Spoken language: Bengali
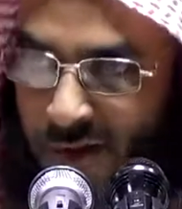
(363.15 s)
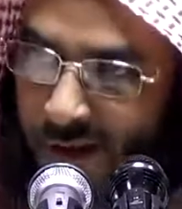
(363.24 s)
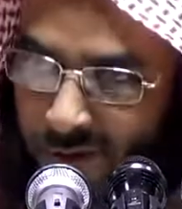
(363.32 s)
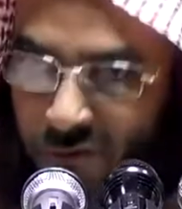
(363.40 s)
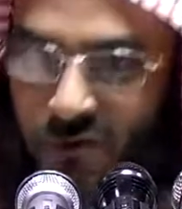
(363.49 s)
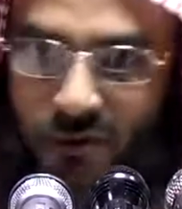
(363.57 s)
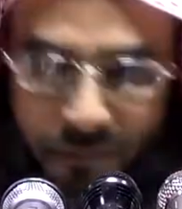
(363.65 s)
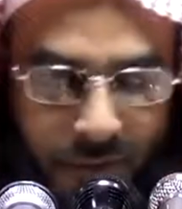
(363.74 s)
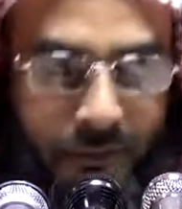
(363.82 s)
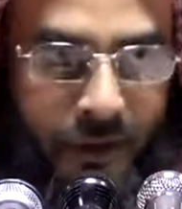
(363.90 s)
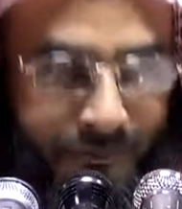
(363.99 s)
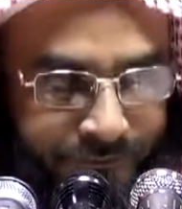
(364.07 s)
যে এতটা
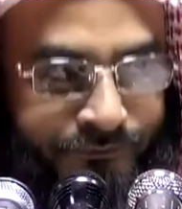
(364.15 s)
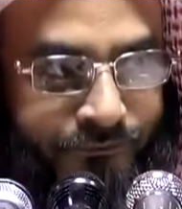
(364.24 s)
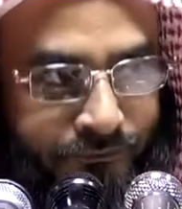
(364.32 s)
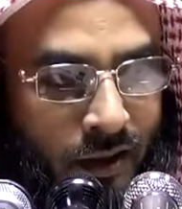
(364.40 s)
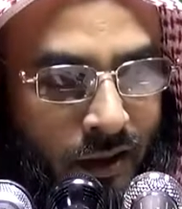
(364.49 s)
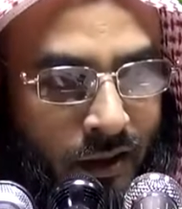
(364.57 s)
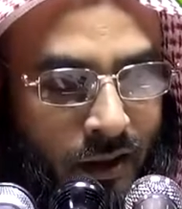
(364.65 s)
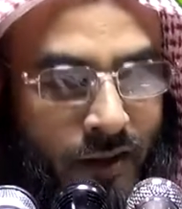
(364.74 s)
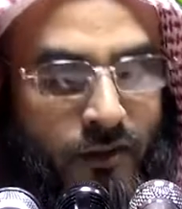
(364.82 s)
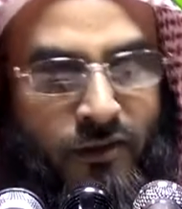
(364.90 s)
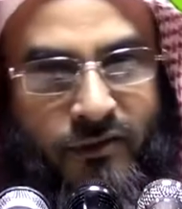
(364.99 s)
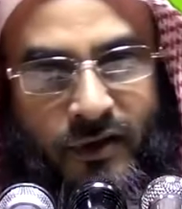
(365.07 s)
পাবে এই
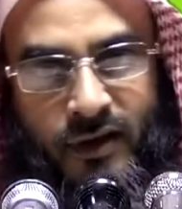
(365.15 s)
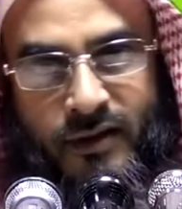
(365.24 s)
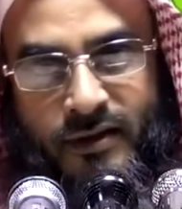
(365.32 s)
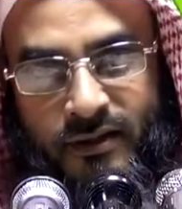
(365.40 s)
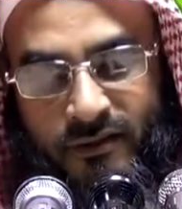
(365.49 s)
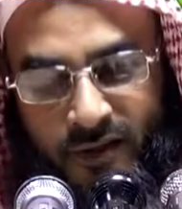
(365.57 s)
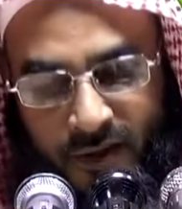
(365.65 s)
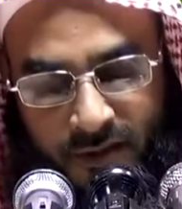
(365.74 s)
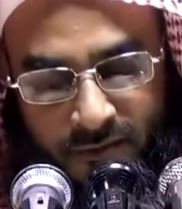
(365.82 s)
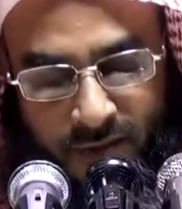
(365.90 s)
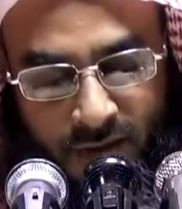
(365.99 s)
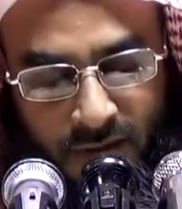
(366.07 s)
জন্য ফারাইজকে ফারাইজ
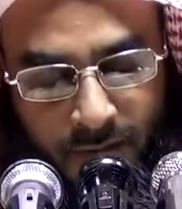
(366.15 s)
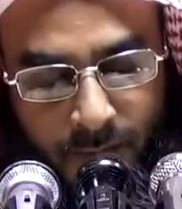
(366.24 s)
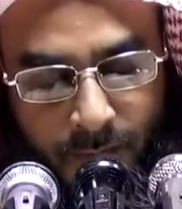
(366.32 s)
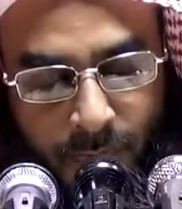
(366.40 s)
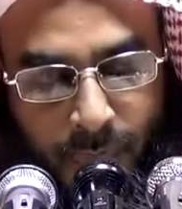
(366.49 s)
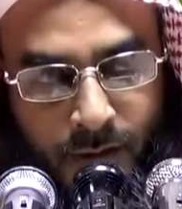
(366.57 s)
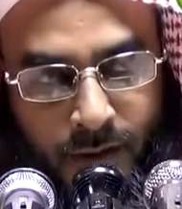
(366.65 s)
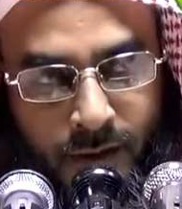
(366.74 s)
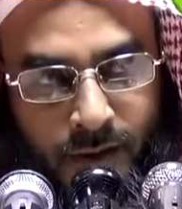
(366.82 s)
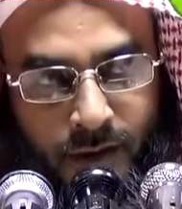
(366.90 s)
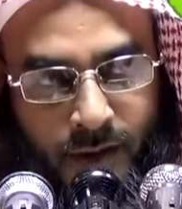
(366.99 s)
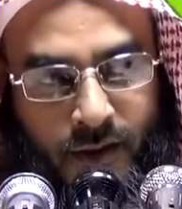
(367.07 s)
বলা হয়
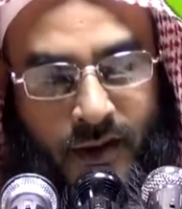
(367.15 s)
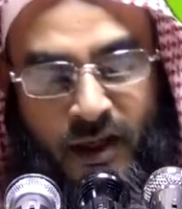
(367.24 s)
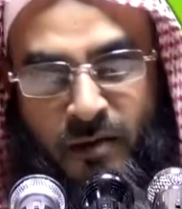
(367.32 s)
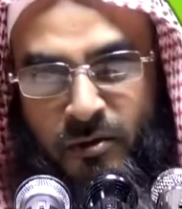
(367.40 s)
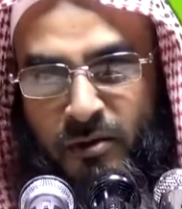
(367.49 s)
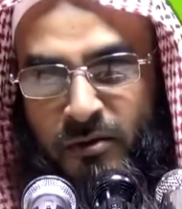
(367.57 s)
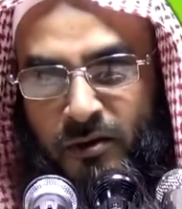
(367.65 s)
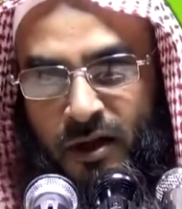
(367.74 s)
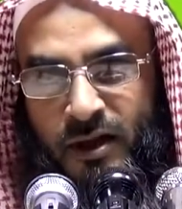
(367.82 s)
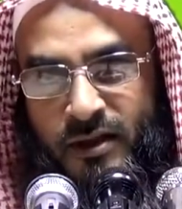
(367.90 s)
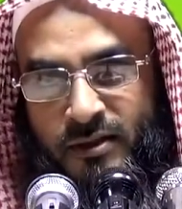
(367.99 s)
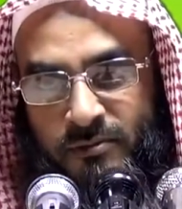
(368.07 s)
একে ইলমুল
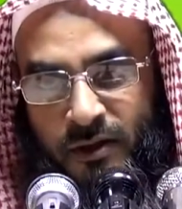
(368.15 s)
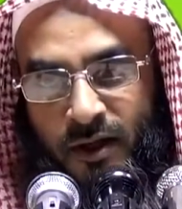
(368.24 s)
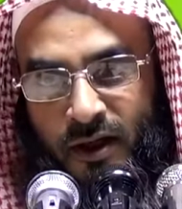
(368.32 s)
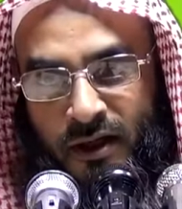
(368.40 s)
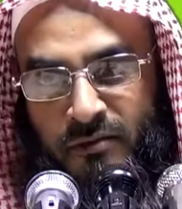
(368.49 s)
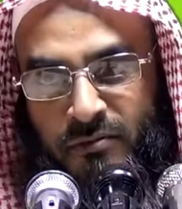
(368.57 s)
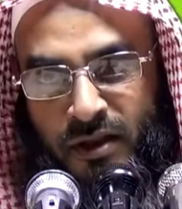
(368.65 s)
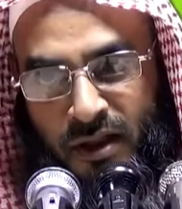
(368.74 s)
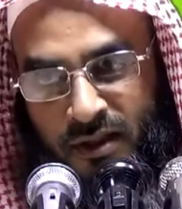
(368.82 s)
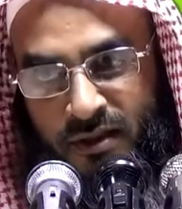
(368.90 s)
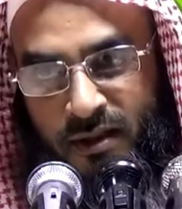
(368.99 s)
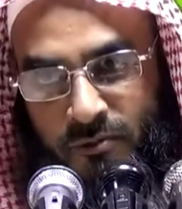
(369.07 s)
মাওয়ারিস বলা হয়
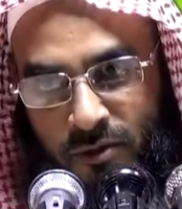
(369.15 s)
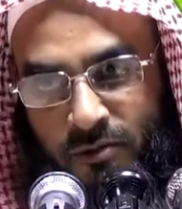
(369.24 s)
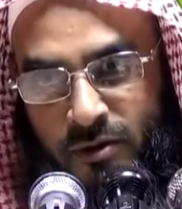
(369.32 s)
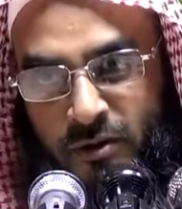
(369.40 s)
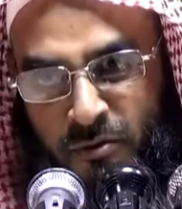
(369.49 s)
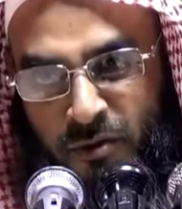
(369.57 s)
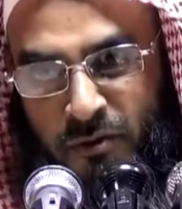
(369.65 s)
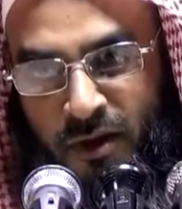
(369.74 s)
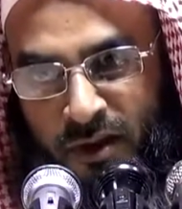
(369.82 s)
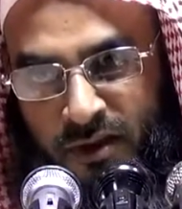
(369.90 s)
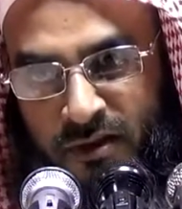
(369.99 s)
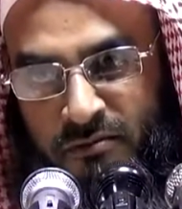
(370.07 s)
মিরাসের বহু বছর
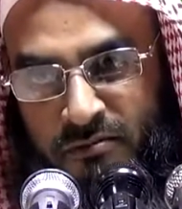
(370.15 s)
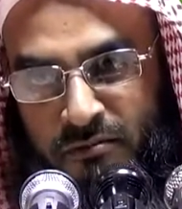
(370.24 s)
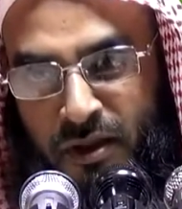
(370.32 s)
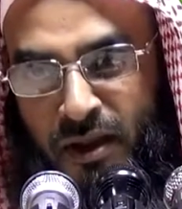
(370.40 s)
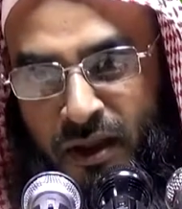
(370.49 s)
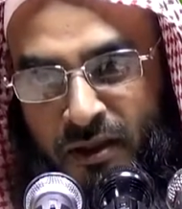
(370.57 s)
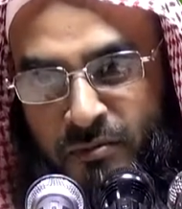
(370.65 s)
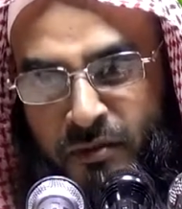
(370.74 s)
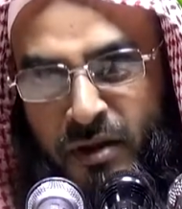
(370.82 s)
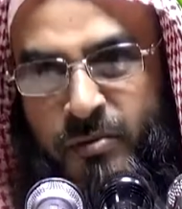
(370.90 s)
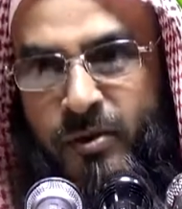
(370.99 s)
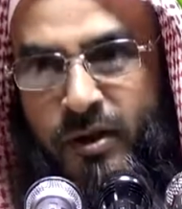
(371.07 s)
মাওয়ারিস মিরাস
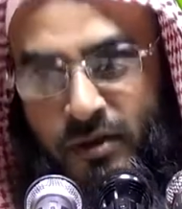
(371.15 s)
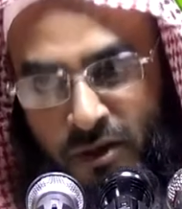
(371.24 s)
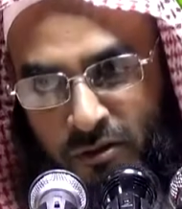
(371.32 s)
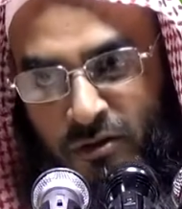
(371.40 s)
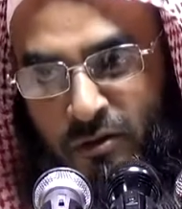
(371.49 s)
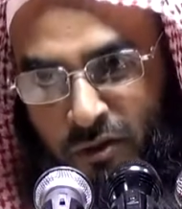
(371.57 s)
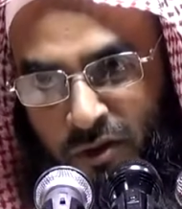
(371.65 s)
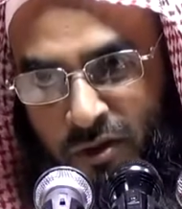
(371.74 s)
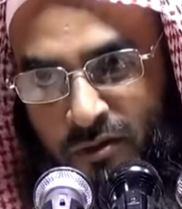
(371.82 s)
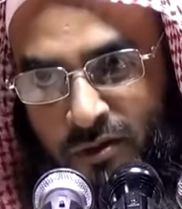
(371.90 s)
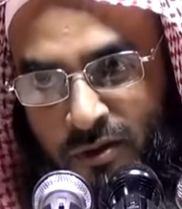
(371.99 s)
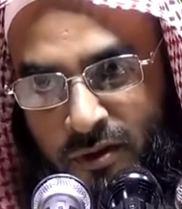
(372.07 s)
মানে পরিত্যক্ত ধন
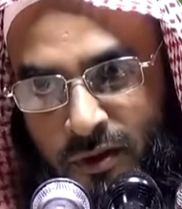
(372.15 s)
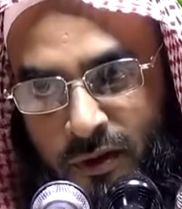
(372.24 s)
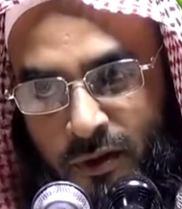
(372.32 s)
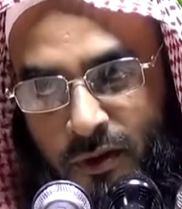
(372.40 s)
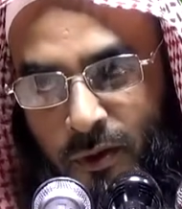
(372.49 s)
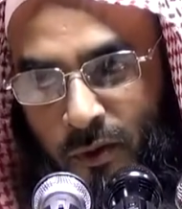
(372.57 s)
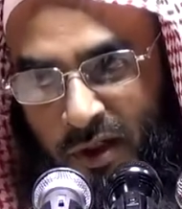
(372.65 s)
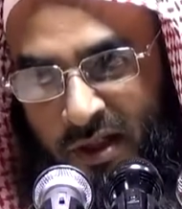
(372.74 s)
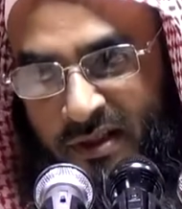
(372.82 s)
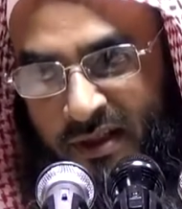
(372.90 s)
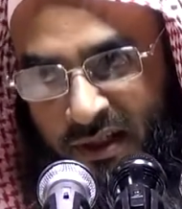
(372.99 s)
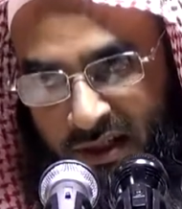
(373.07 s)

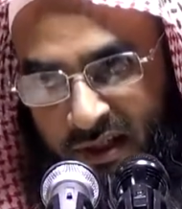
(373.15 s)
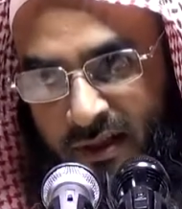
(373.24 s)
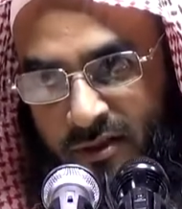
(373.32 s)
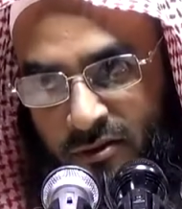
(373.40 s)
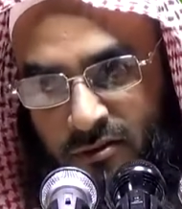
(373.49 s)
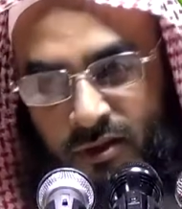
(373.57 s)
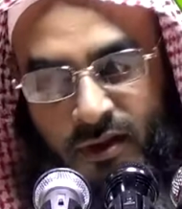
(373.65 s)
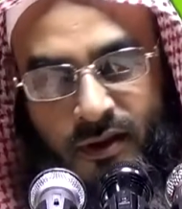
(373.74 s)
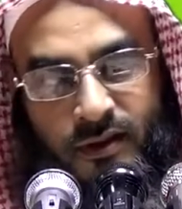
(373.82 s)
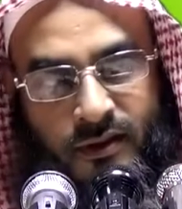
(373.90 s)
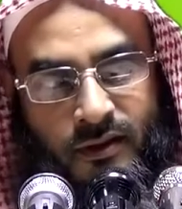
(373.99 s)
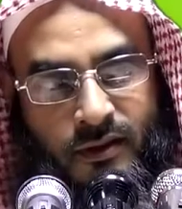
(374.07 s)
ওয়ারাস ইয়ারেসও
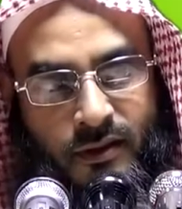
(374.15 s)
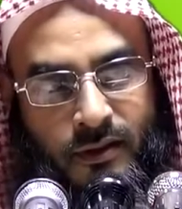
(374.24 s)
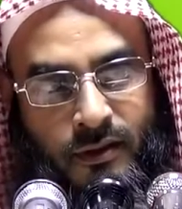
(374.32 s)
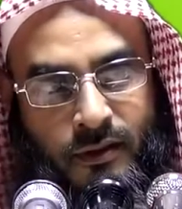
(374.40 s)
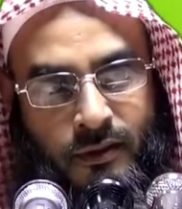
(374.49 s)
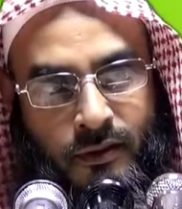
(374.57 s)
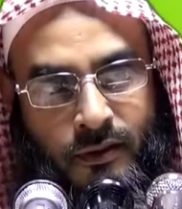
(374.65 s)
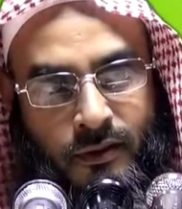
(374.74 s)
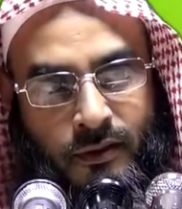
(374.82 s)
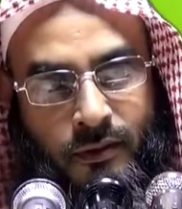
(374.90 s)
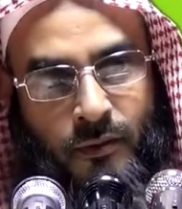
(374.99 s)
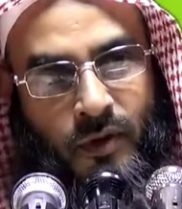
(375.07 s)
থেকে
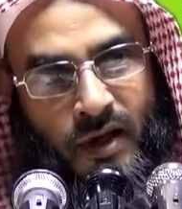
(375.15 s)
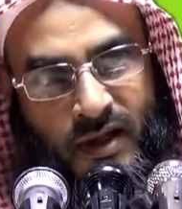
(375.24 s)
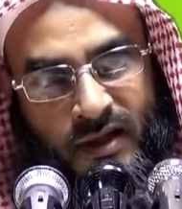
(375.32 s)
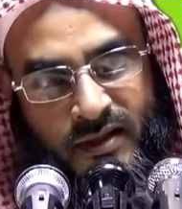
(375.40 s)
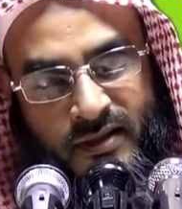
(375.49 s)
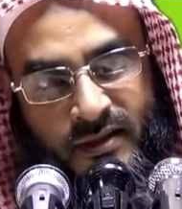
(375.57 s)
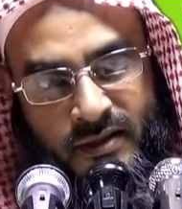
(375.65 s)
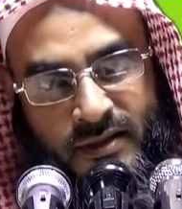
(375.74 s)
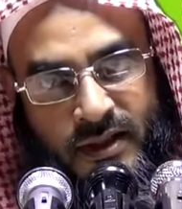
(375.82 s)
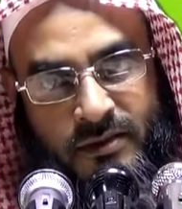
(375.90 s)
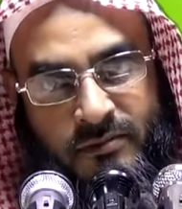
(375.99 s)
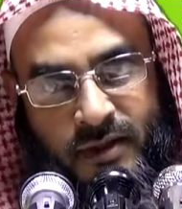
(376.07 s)
ওয়ারেস
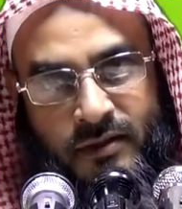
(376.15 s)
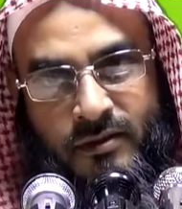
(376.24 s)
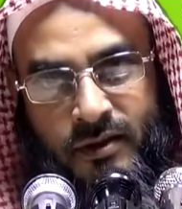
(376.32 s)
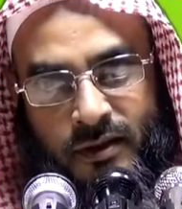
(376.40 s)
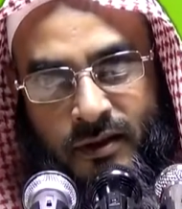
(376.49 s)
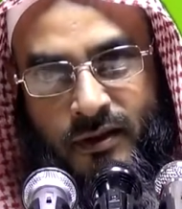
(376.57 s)
যেই ব্যক্তি